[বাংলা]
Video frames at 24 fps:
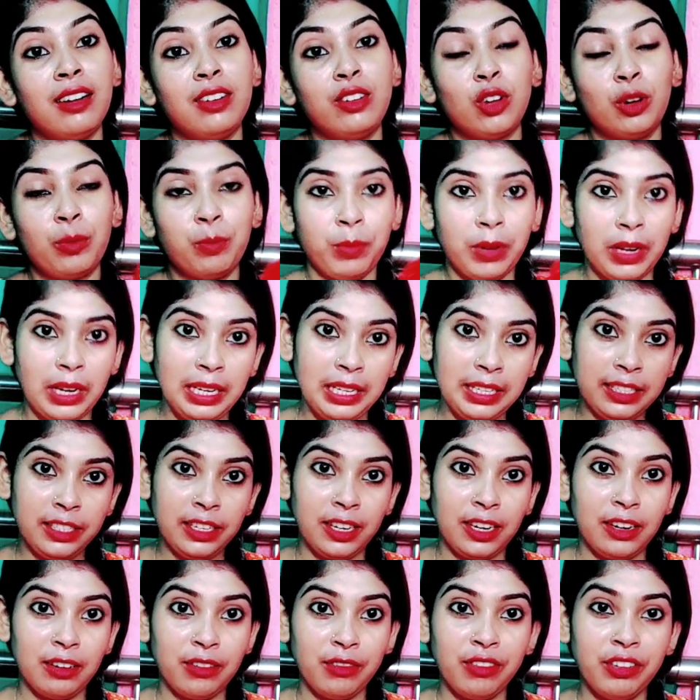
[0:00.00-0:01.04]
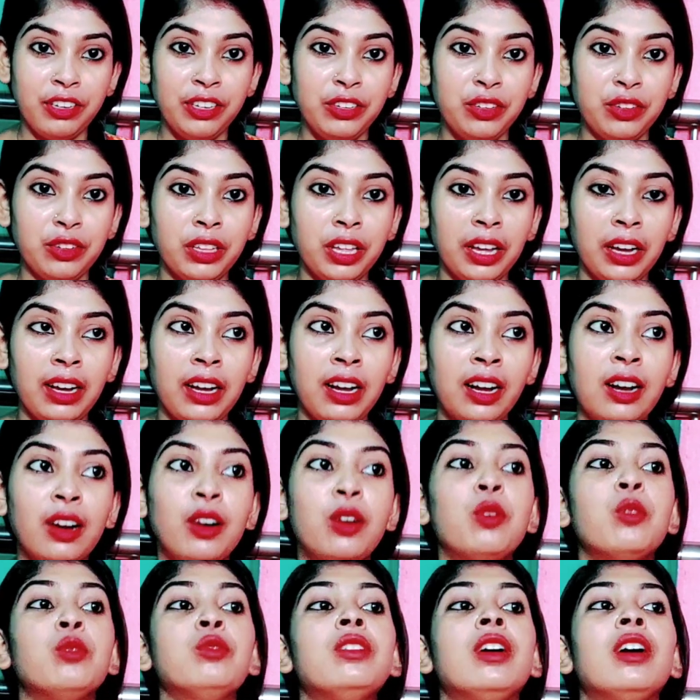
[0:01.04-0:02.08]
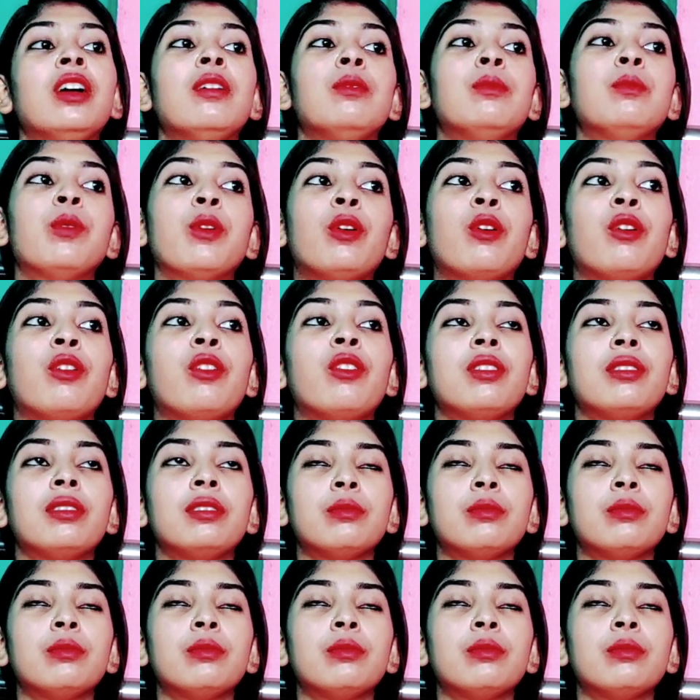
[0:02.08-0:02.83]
টপ কালেকশনের ভিডিও দেখাও তারপর